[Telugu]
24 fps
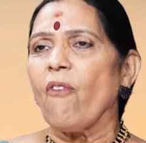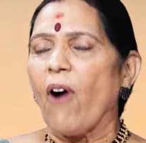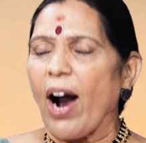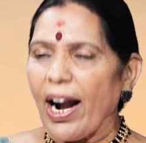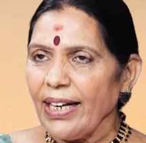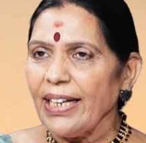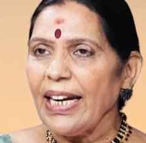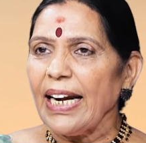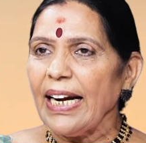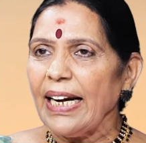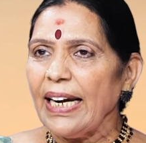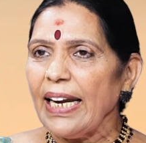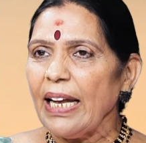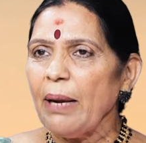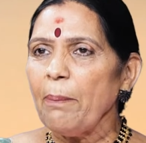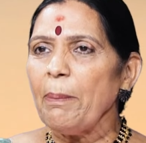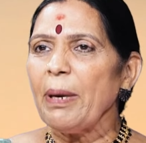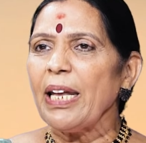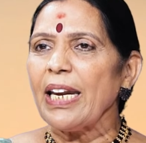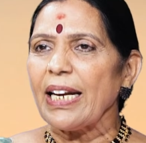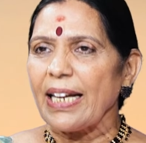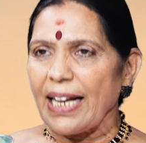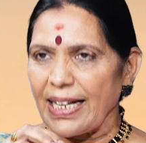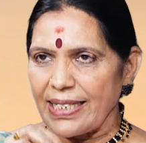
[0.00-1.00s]
వాంటెడ్లీ
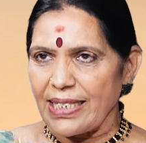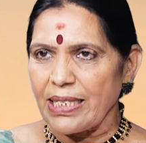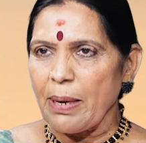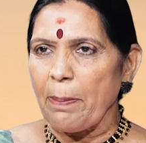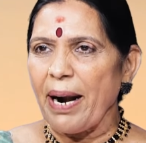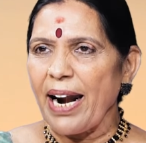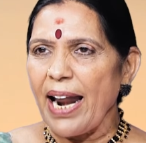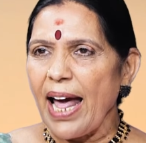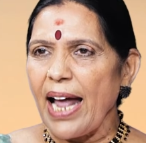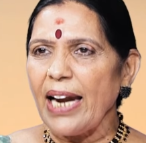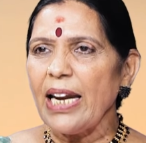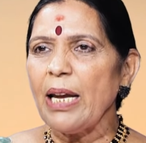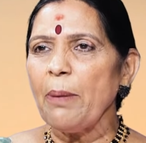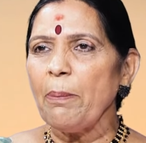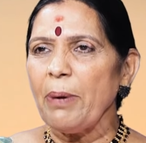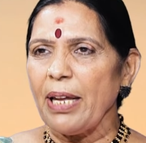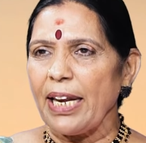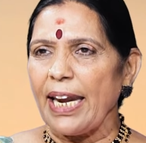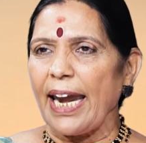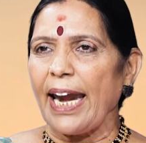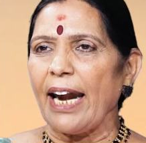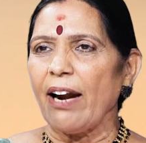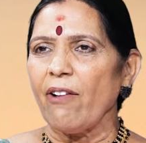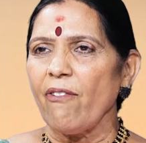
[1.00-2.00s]
మీరు కష్టపడాలి
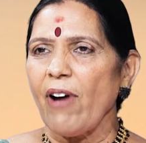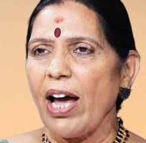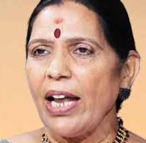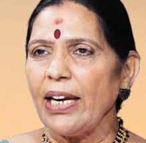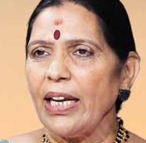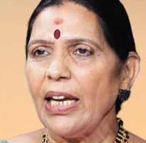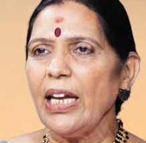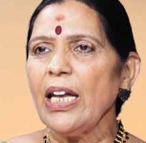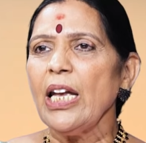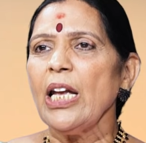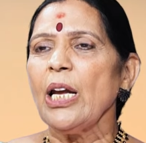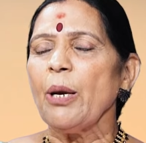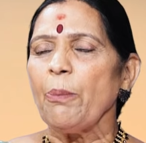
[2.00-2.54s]
మీరు ఏడవాలి